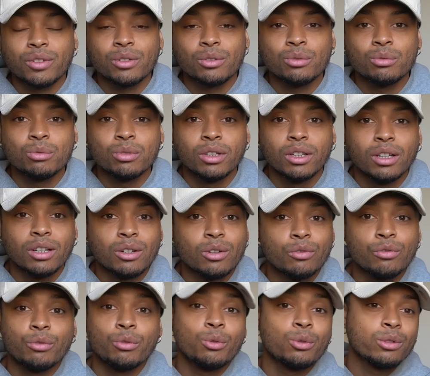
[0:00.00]
Wenn du
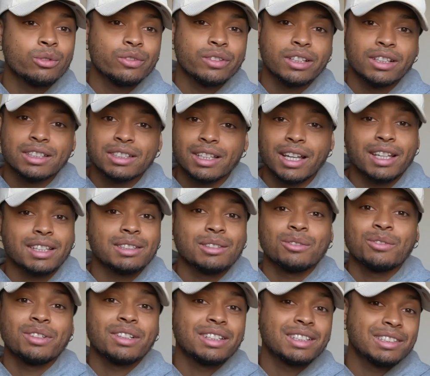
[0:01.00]
wohnen willst,
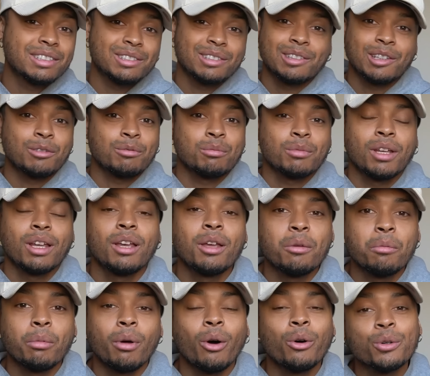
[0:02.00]
essen willst, dann
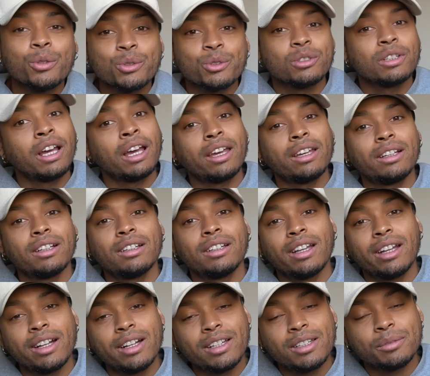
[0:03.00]
brauchst du in der Regel
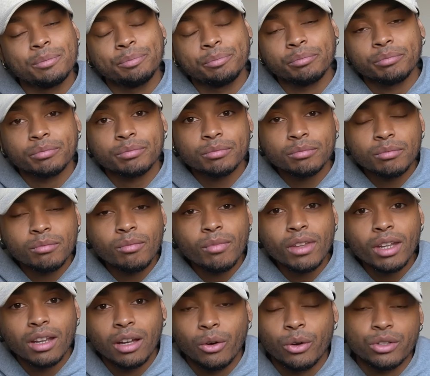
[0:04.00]
Geld.
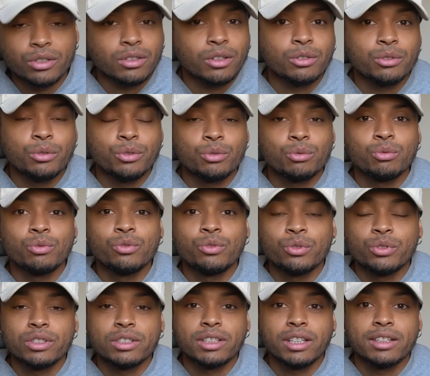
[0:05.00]
Außer natürlich, du
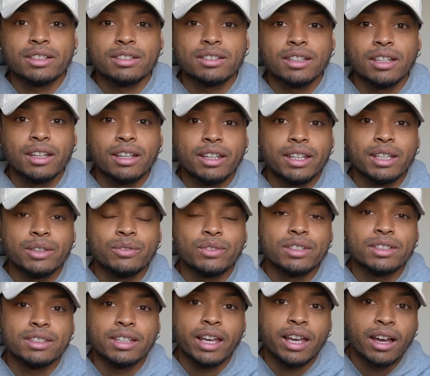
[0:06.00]
wohnst jetzt
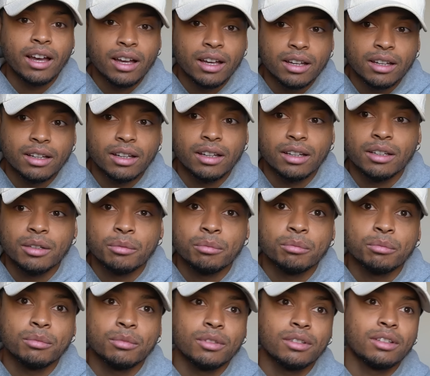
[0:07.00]
irgendwie sehr
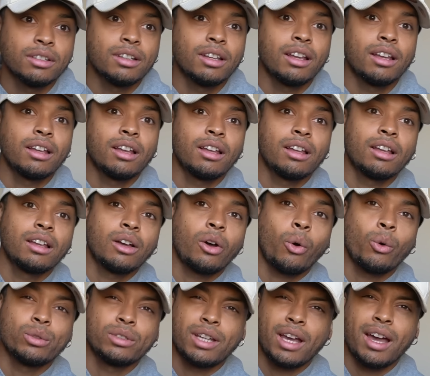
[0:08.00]
ähm,
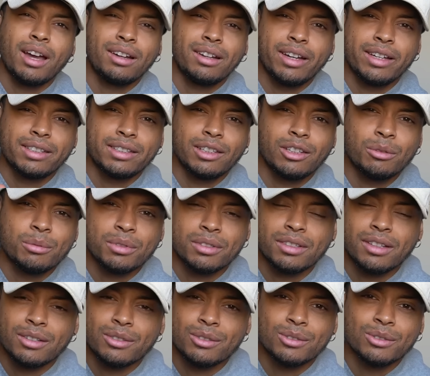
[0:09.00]
autark, heißt es, glaube ich,
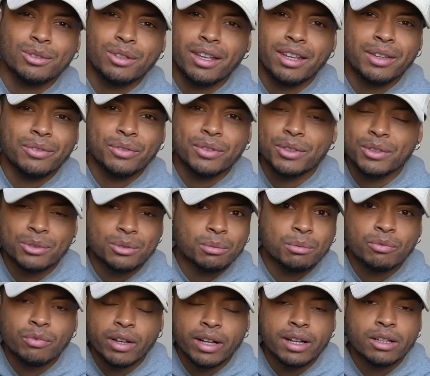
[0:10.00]
ne? also sehr irgendwie so
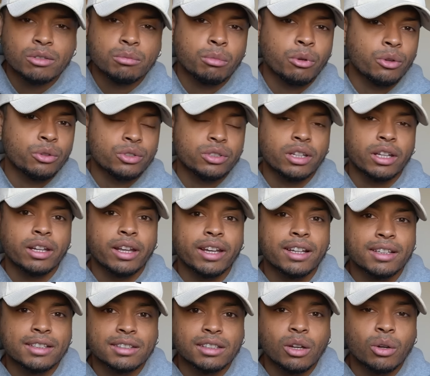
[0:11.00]
im Wald und baust dir dein
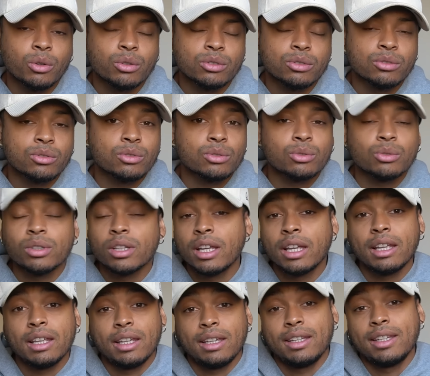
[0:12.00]
eigenes Haus und so.
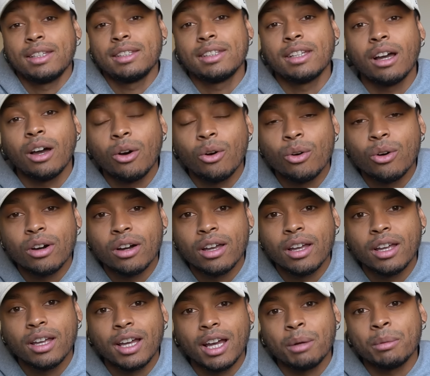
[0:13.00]
Geht ja auch.
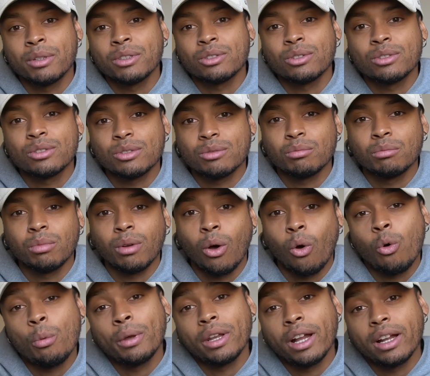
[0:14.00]
Aber ansonsten
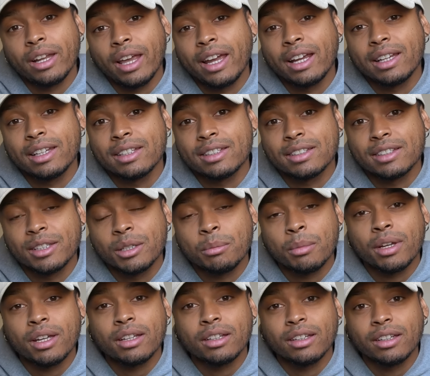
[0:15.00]
braucht man halt eigentlich
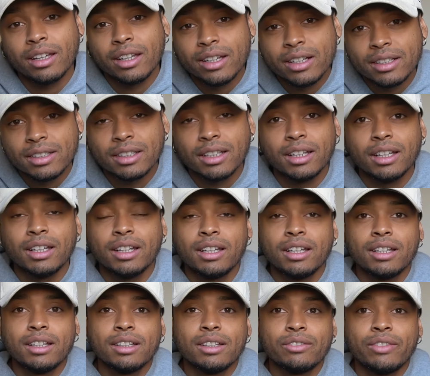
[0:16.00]
immer Geld. Mhm
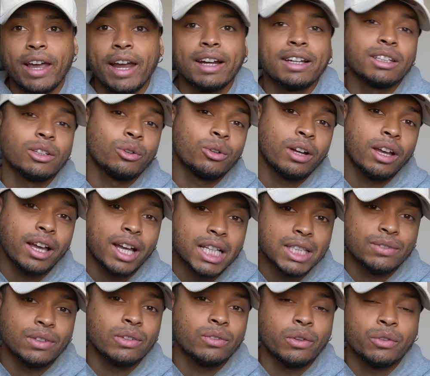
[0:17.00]
Wäre eigentlich auch
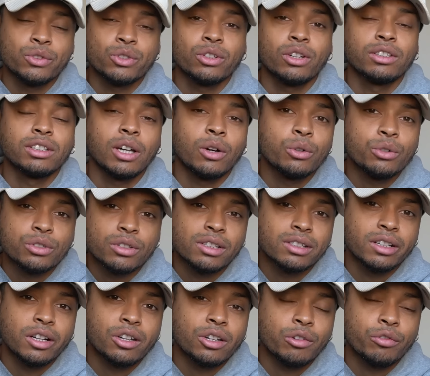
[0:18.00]
krass, wenn wir in so einer
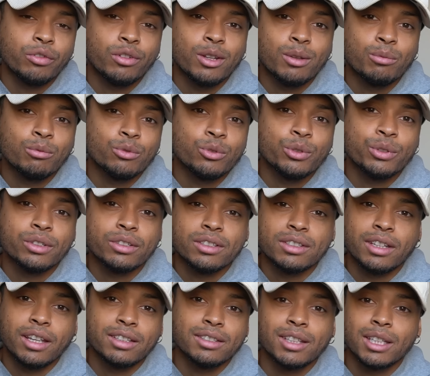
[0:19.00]
Tauschgesellschaft leben würden.
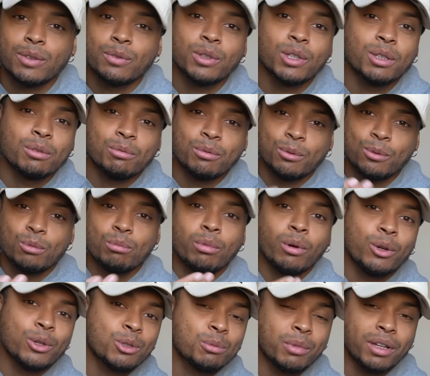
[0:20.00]
Das heißt, irgendwie, du
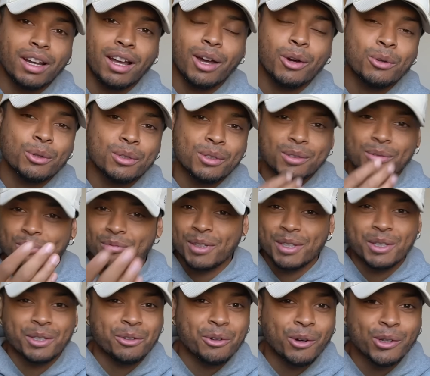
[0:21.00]
baust mein Haus,
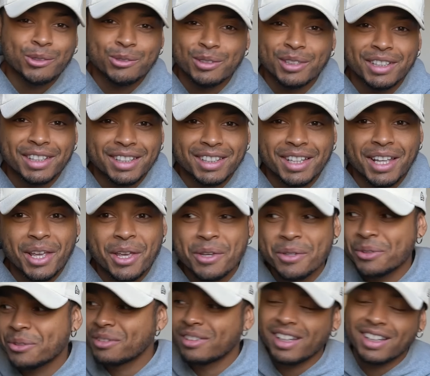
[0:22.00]
ich koche für dich
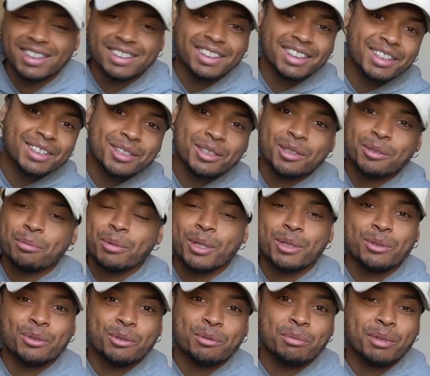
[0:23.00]
und eine dritte
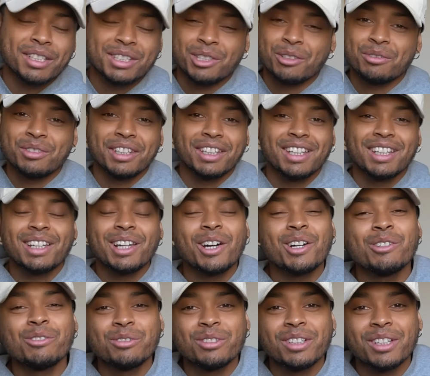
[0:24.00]
Person passt auf die
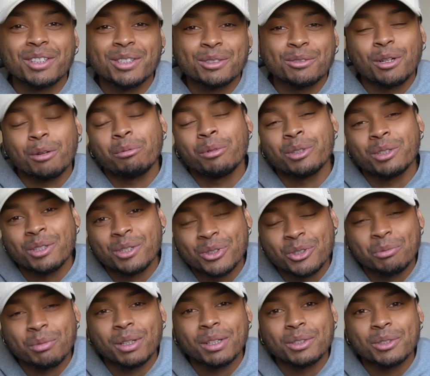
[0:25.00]
Kinder auf oder so. Aber es ist
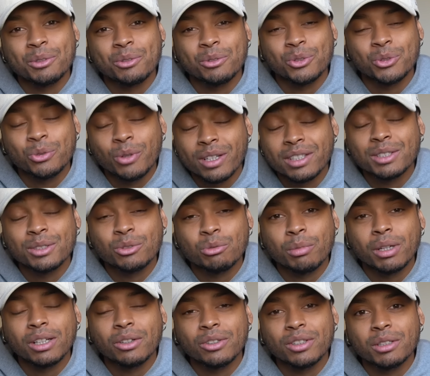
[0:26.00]
nun mal, so ist es nun
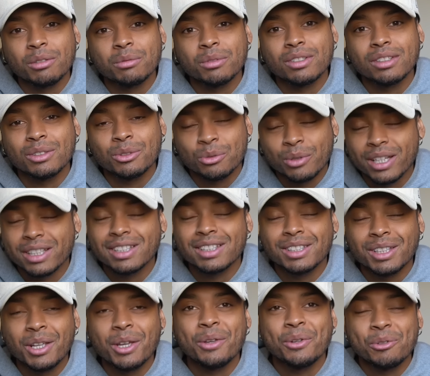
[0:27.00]
mal noch nicht. So ist
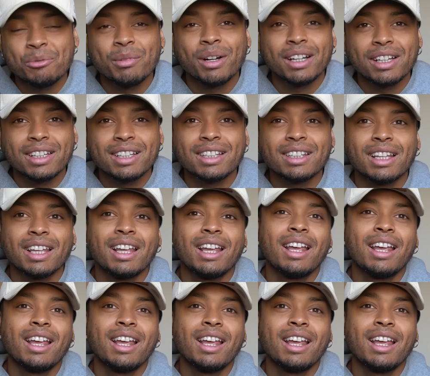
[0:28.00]
es nun mal nicht.